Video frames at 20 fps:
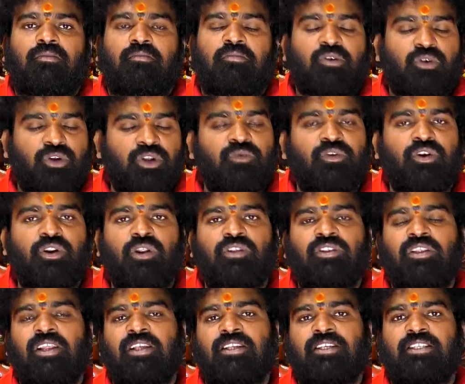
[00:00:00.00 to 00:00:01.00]
మీకు ఈ వీడియోలో
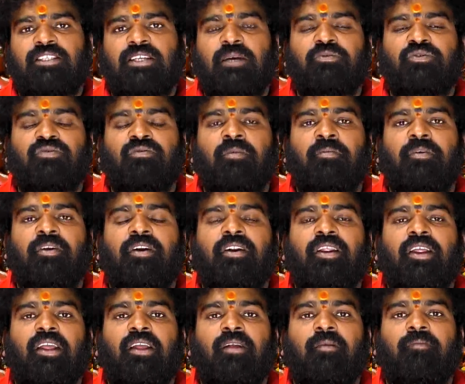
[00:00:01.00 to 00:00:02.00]
తెలియజేసే అంశం
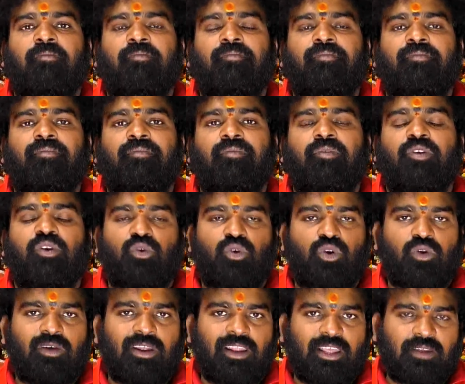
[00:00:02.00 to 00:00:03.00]
ఏంటంటే ఈ
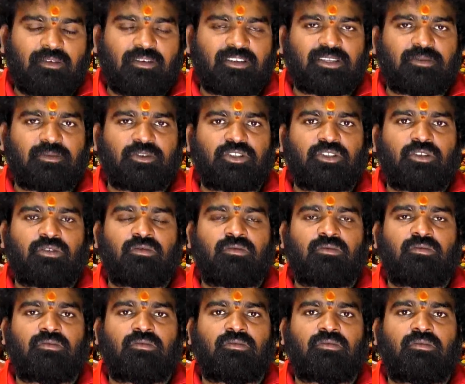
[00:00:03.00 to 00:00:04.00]
రెండు వేల ఇరవై సంవత్సరం
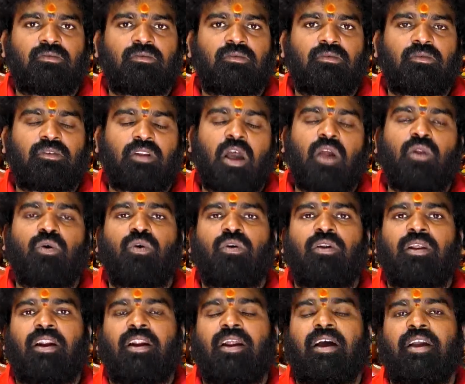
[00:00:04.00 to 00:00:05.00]
నాలుగో
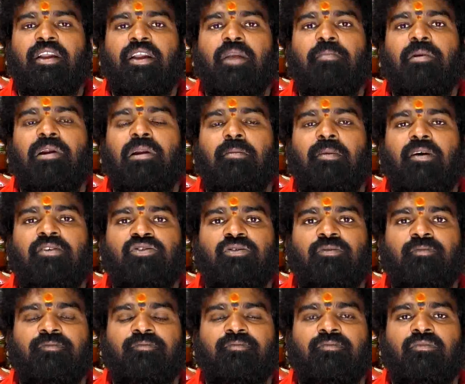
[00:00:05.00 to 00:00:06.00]
నెల అనగా ఏప్రిల్
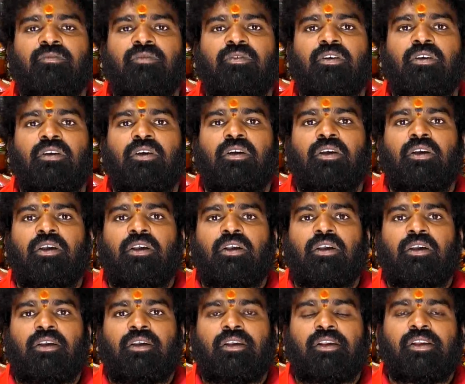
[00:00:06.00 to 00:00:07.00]
మాసం
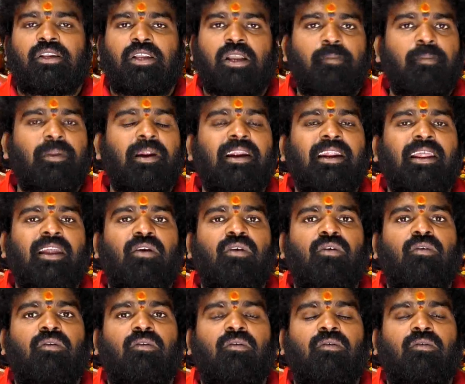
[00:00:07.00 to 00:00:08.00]
ఈ ఏప్రిల్ నెలలో